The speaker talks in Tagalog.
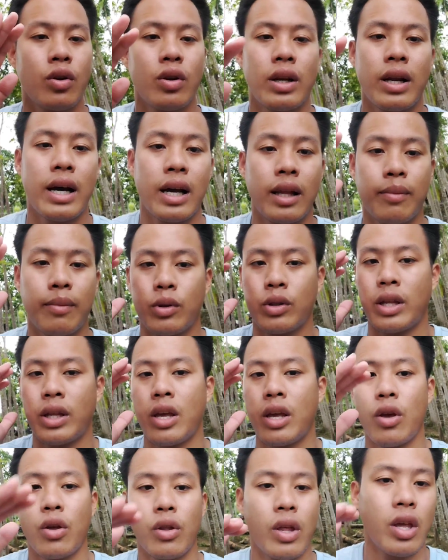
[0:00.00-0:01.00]
inyo lahat po.
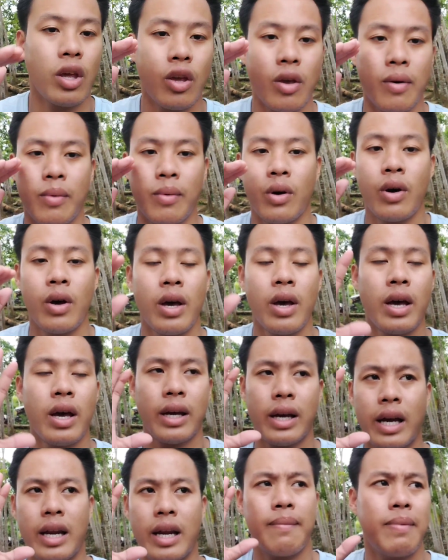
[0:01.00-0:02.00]
Thank you, thank you po.
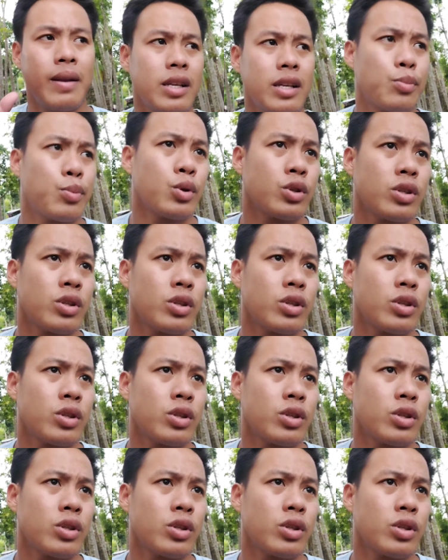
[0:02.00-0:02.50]
God bless po